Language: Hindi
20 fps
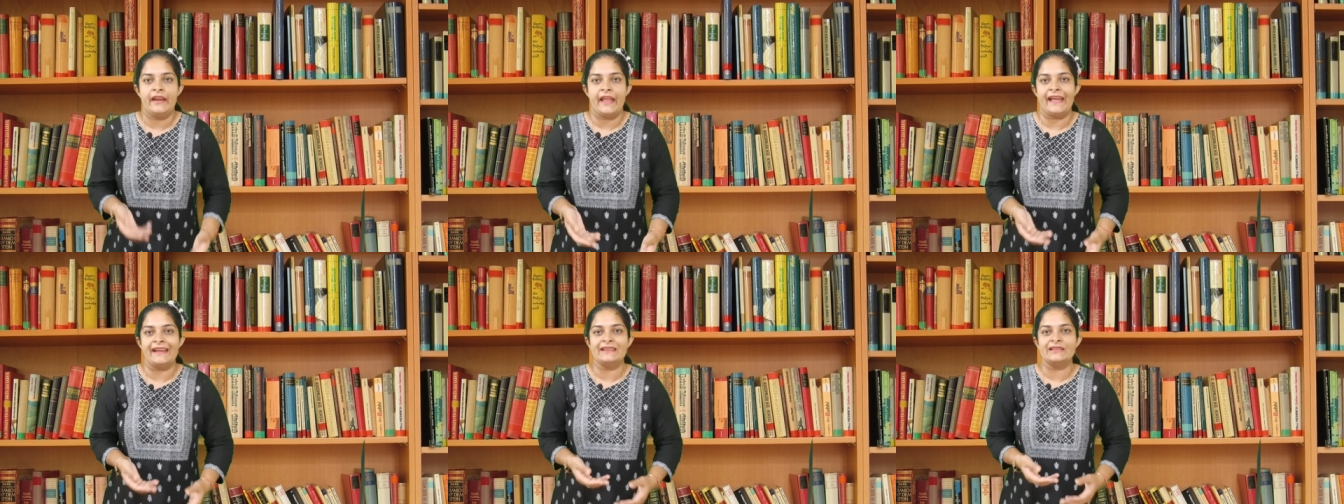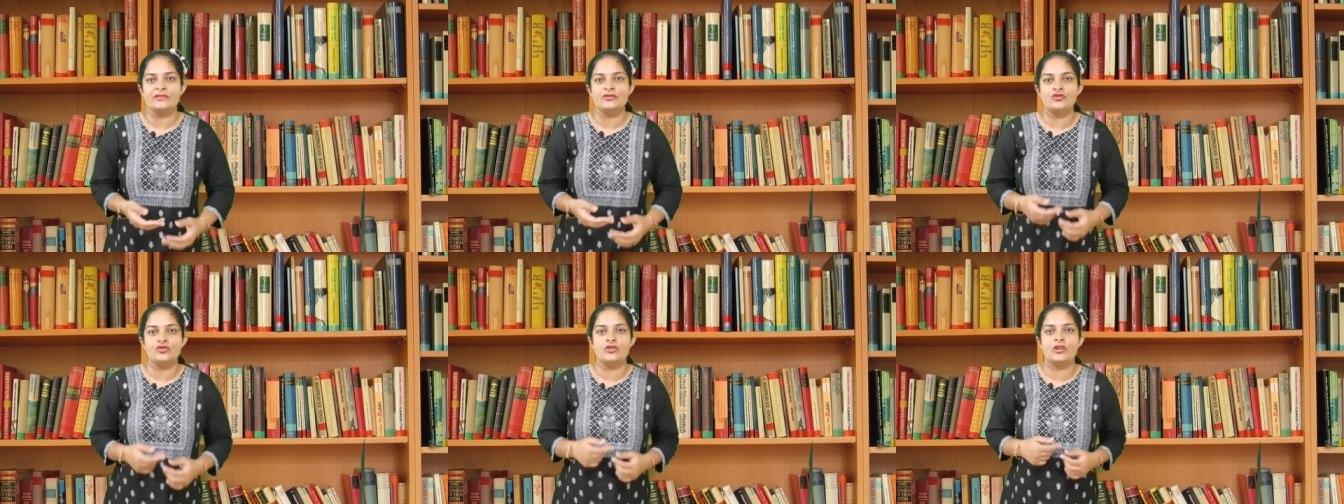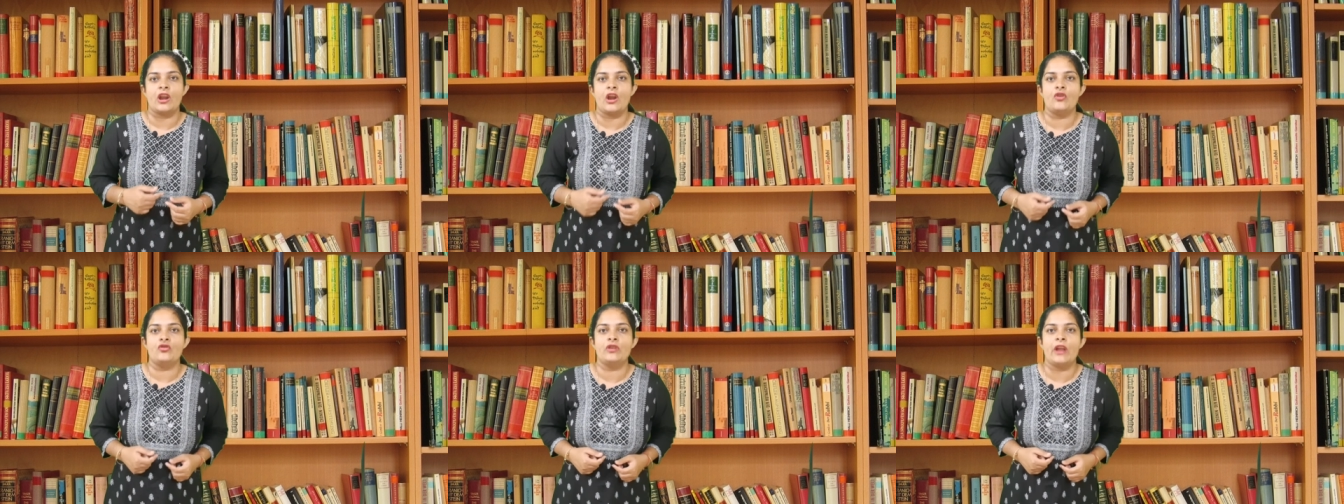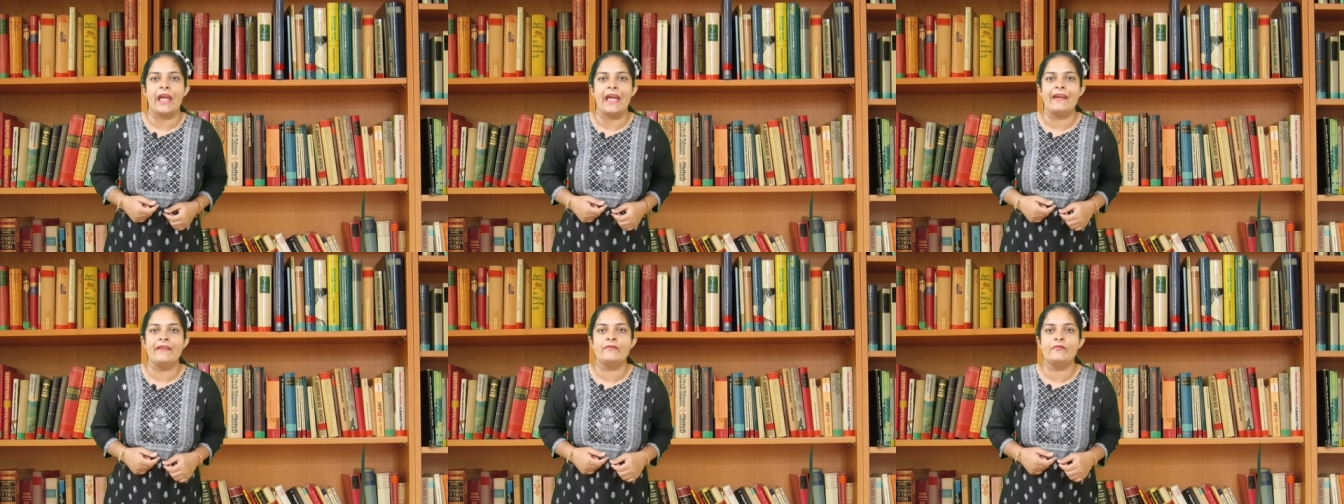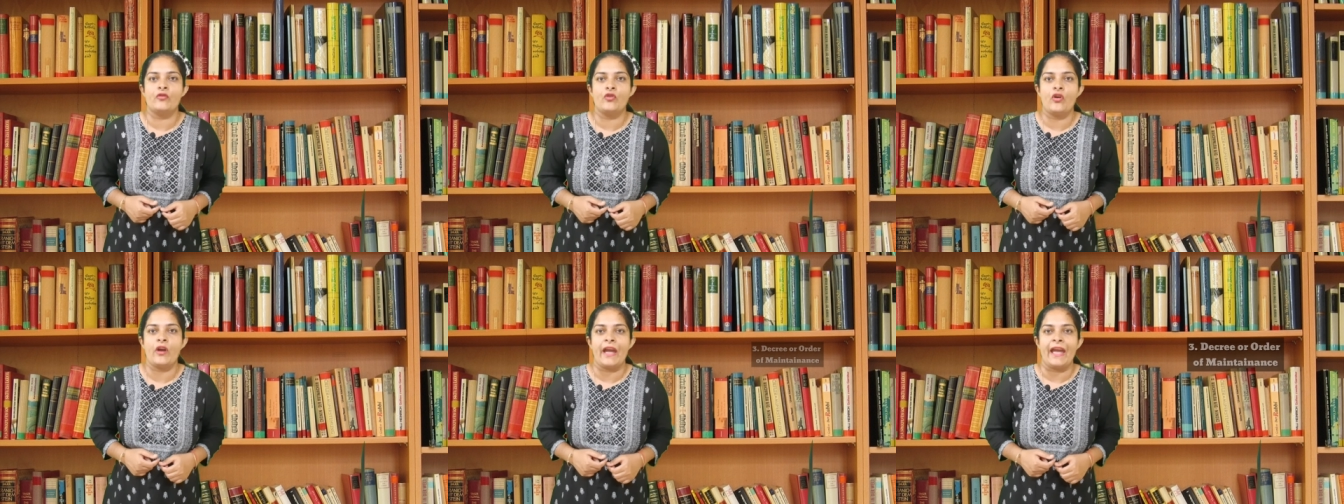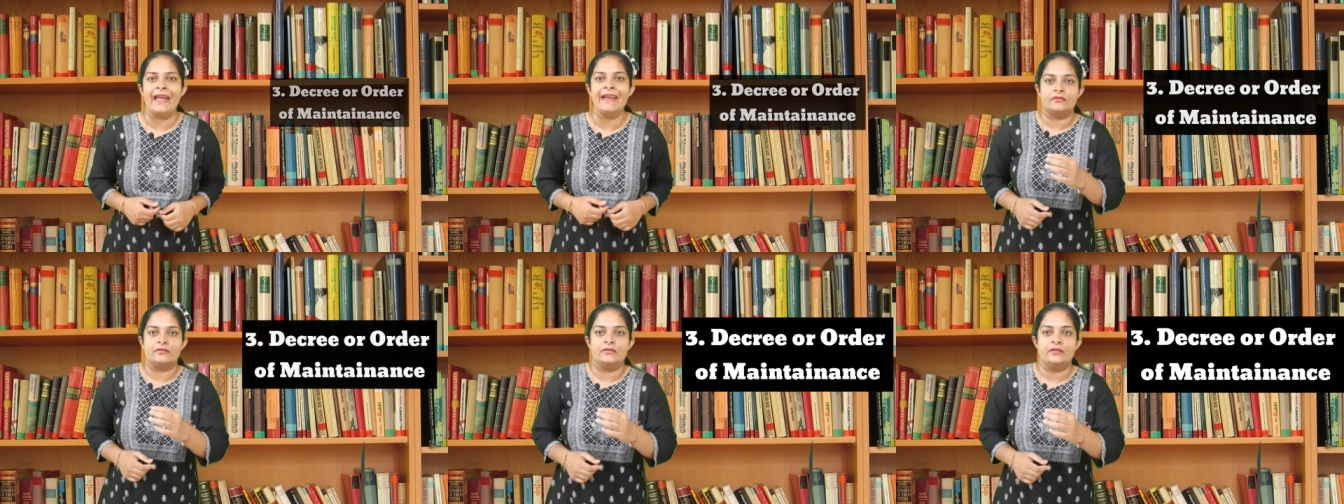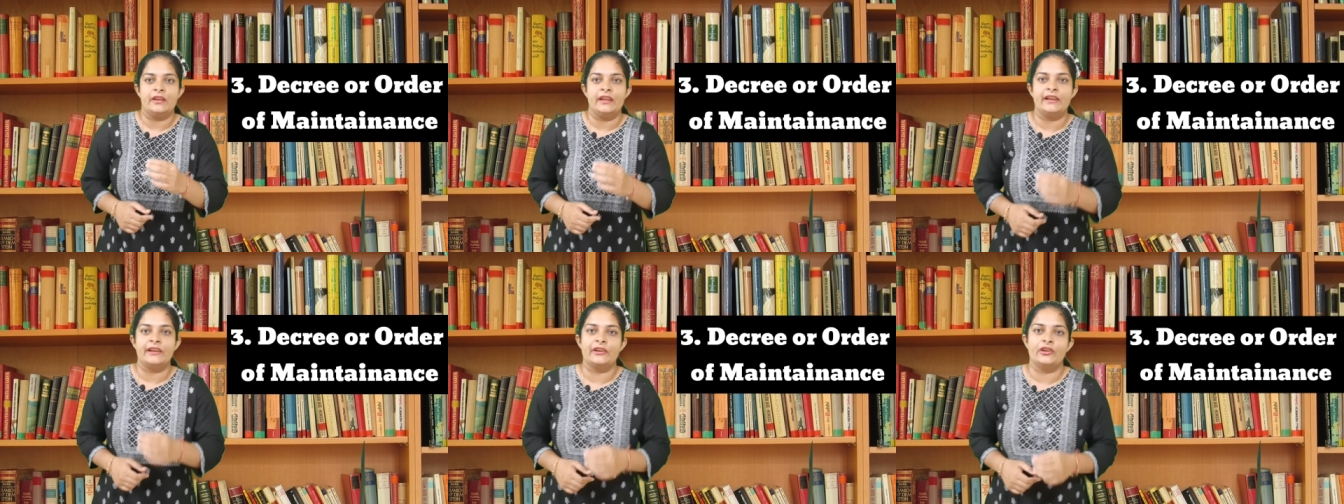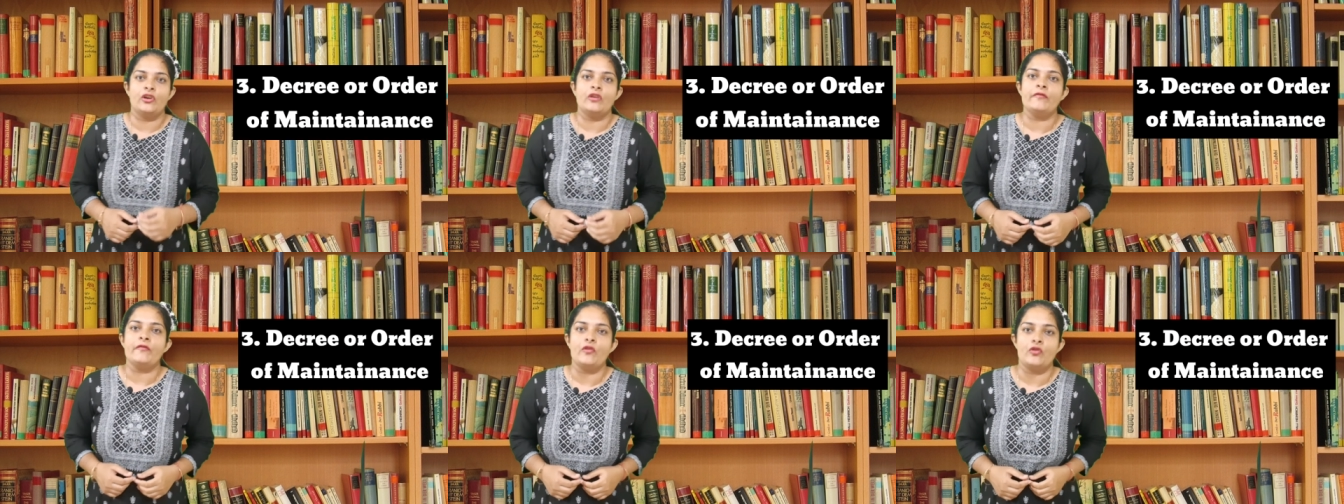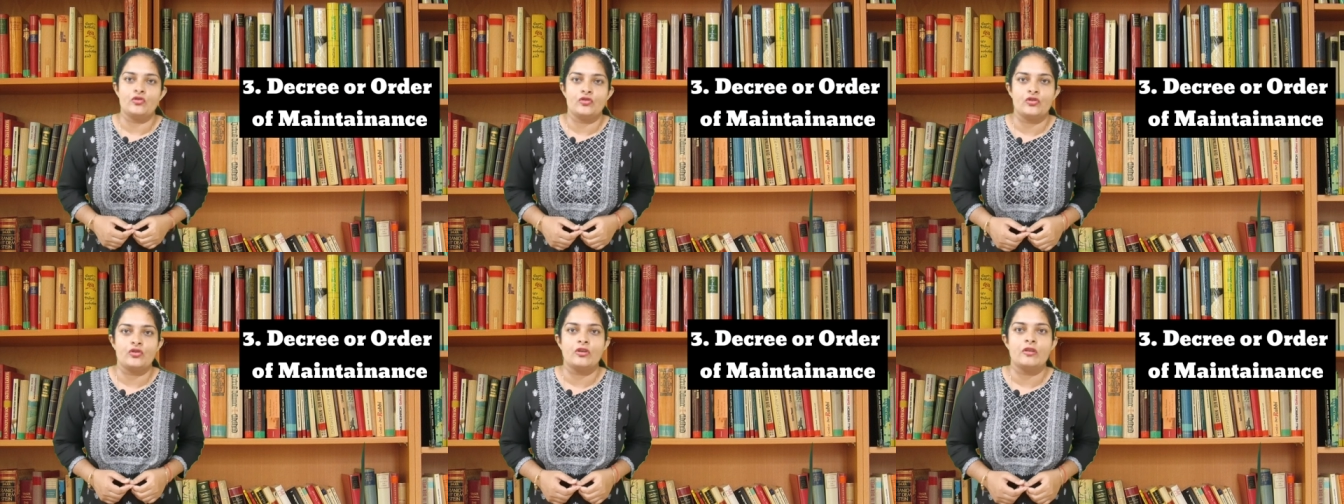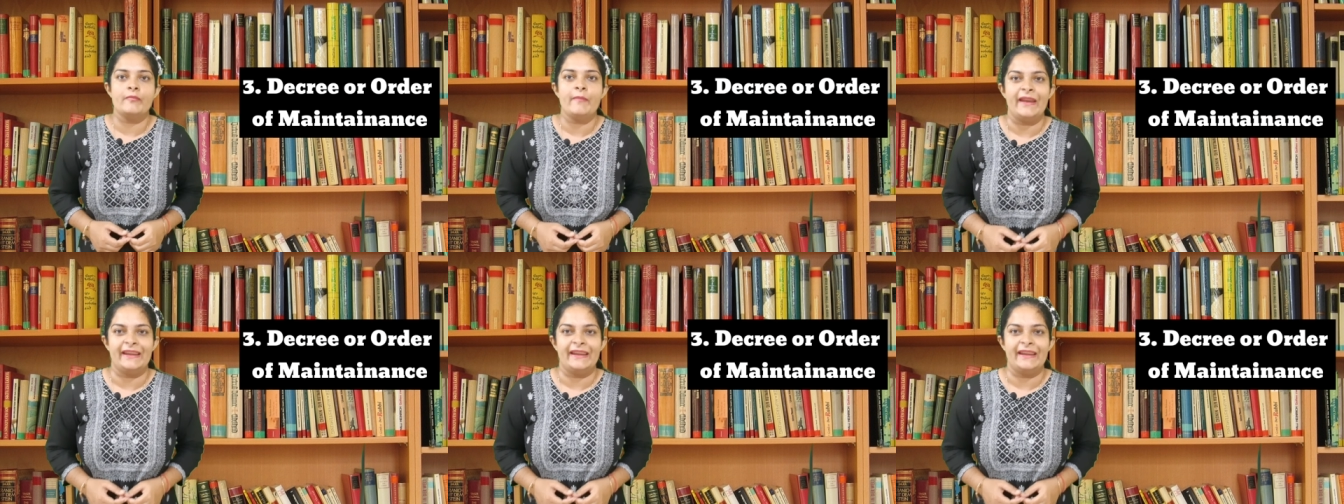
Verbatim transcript: नेक्स्ट जो ग्राउंड है वो है डिग्री ऑफ ऑर्डर